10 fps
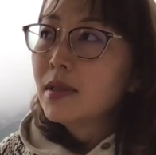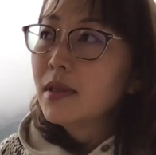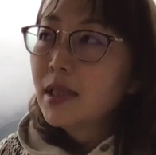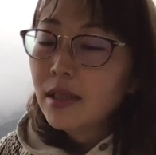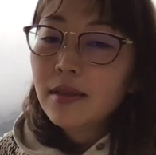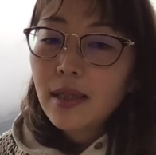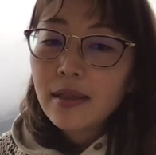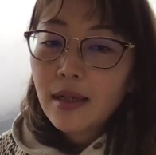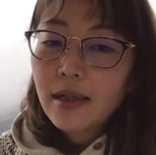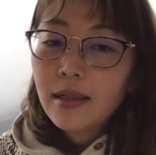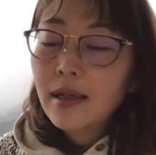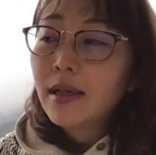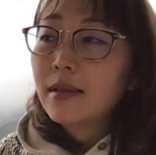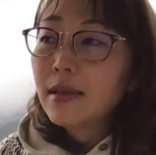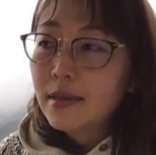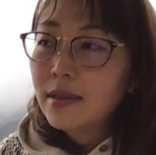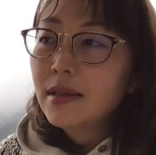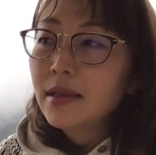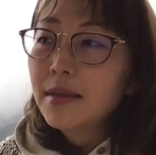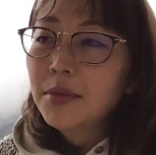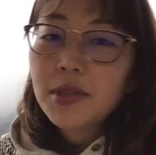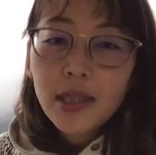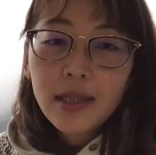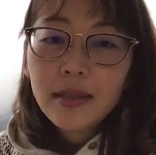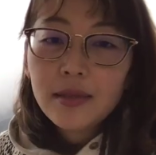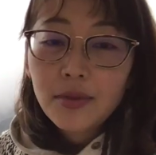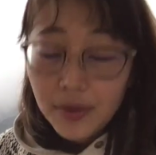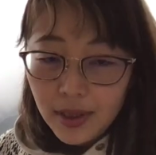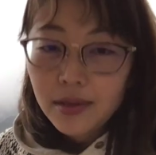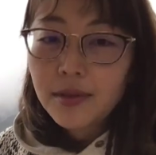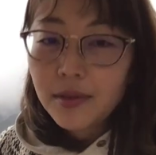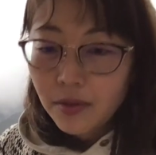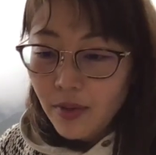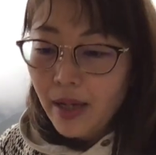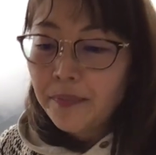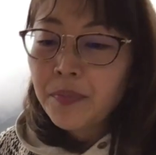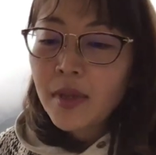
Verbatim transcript: う信頼感がなかったり自信が持てない時っていうのは